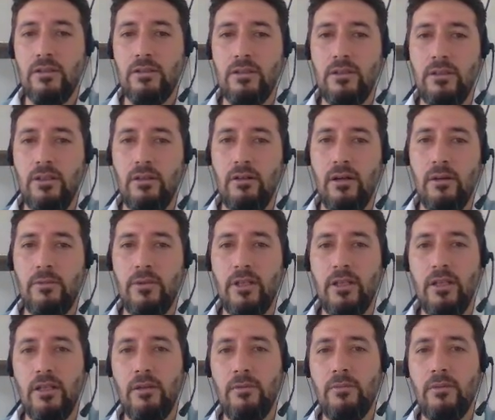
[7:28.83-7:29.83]
Devam
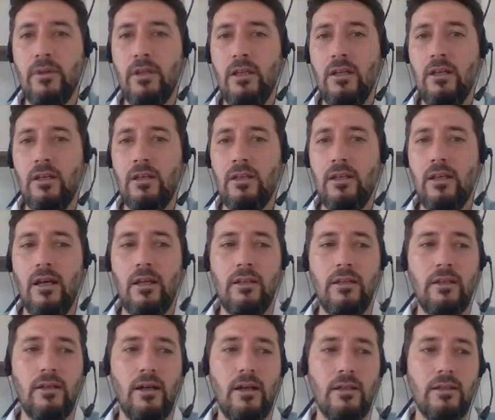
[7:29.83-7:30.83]
edelim.
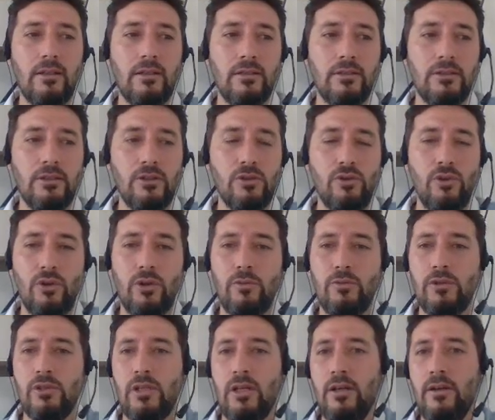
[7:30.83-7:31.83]
Geldik 6.
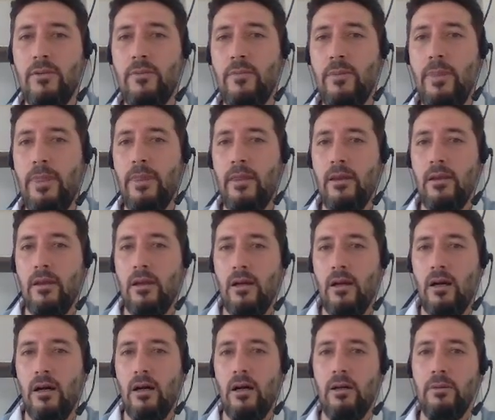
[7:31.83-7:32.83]
sorumuza.
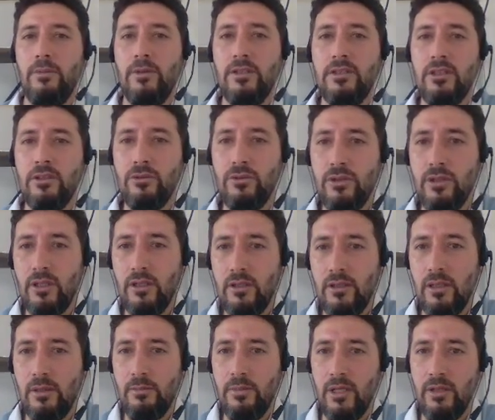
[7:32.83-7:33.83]
ABC
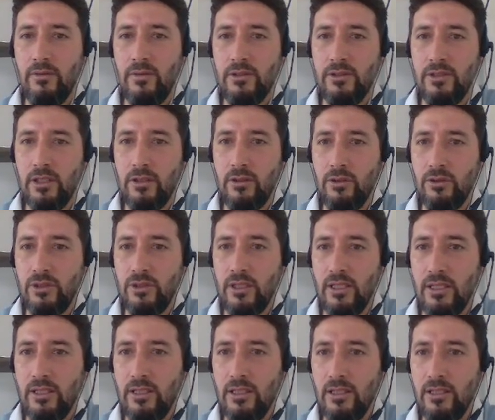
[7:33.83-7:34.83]
üçgeninde B ve C
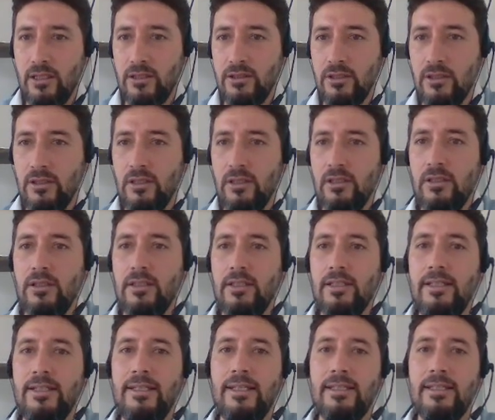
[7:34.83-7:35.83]
köşelerindeki açıların
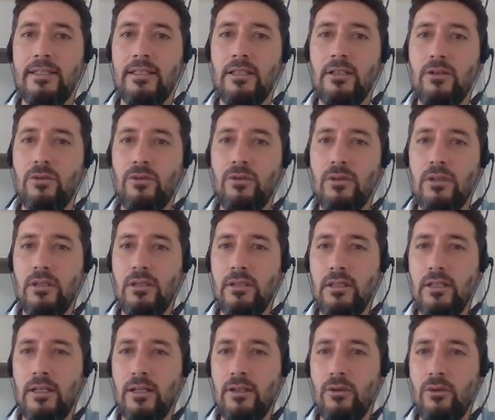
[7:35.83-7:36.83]
iletki
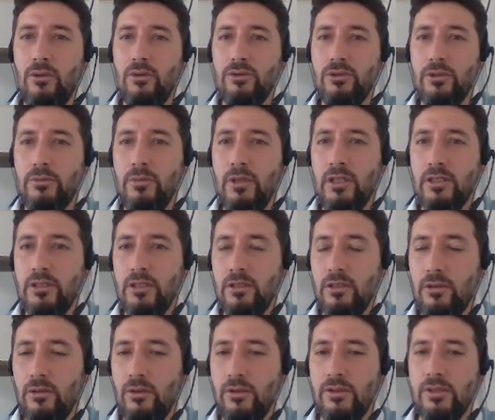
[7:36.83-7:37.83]
kullanılarak ölçümü
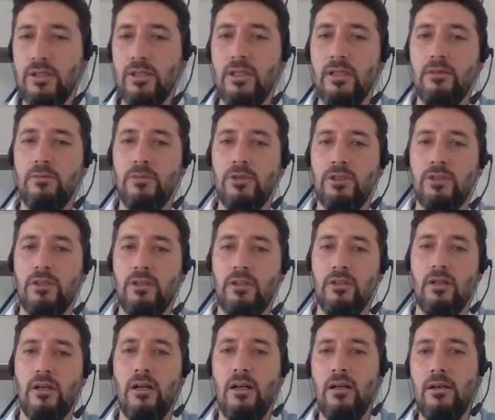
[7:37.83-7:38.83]
aşağıda gösterilmiştir.
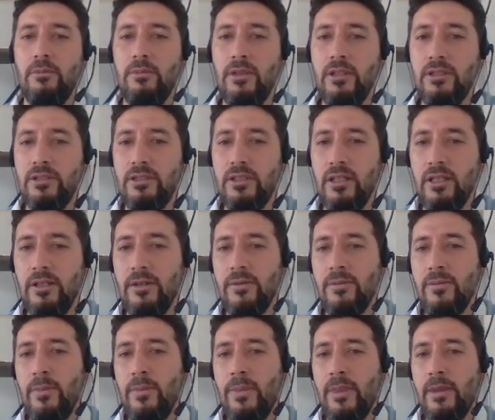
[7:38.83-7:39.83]
ABC
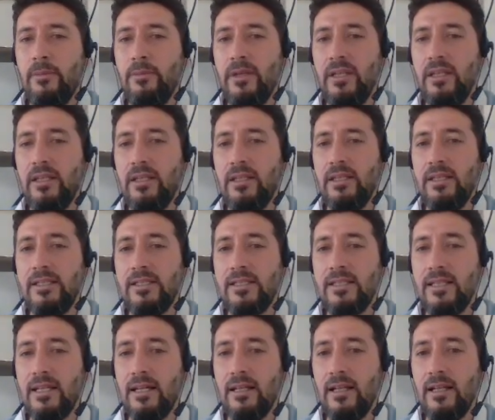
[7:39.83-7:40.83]
bir
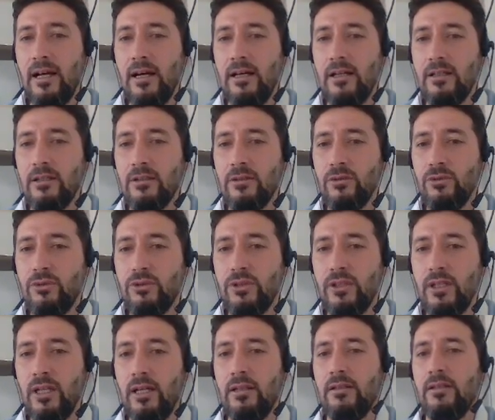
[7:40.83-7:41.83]
ikizkenar
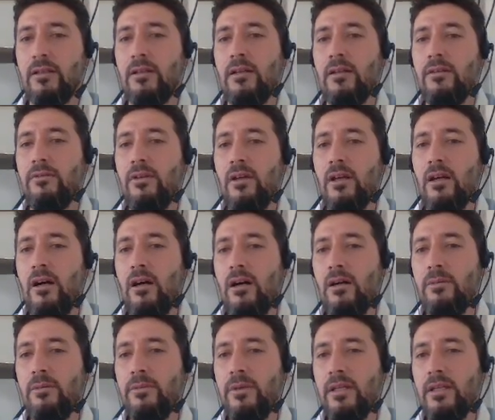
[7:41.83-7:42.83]
üçgen ve
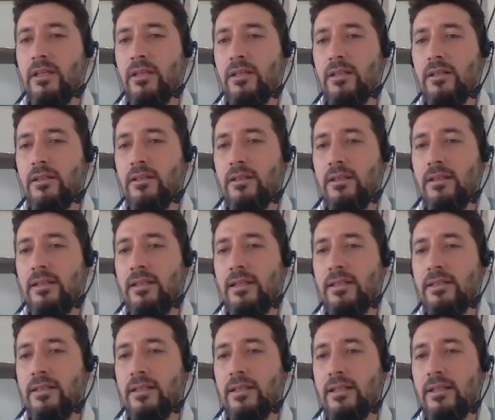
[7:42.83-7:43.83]
AB kenarının
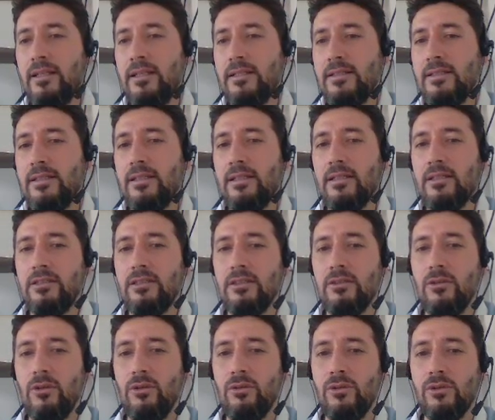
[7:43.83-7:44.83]
iletki kestiği
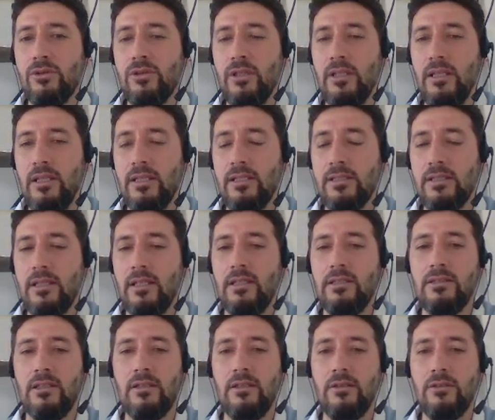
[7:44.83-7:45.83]
açının ölçüsü x
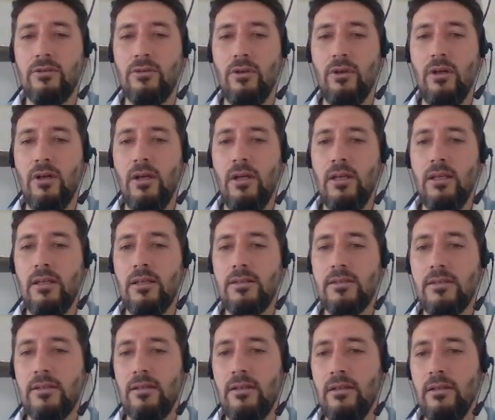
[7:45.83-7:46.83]
derecedir diyor.
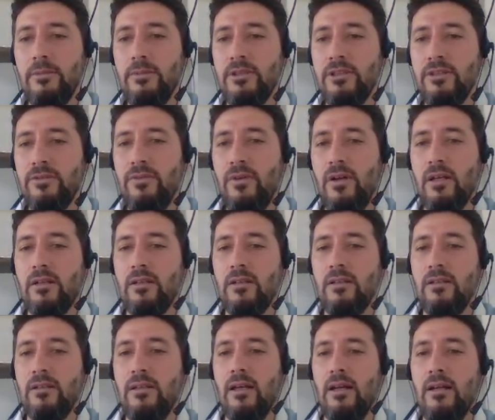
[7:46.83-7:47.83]
X'in alabileceği
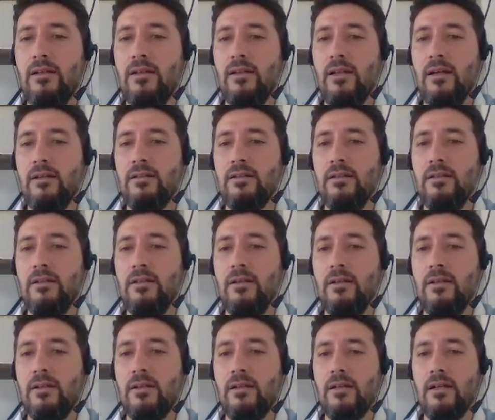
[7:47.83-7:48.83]
farklı değerler
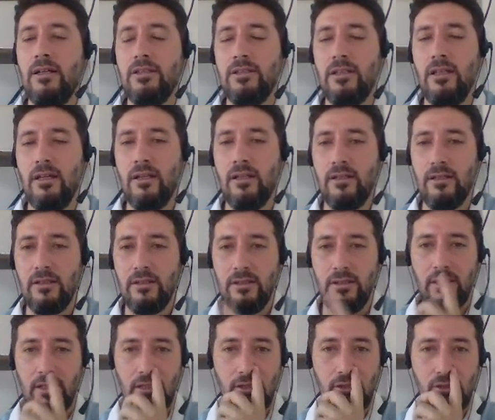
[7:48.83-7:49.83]
kaç tanedir
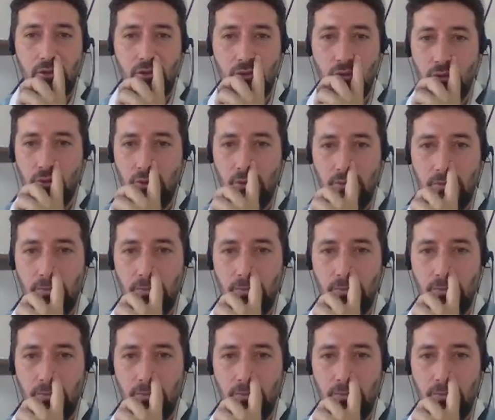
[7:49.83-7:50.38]
diye soruyor.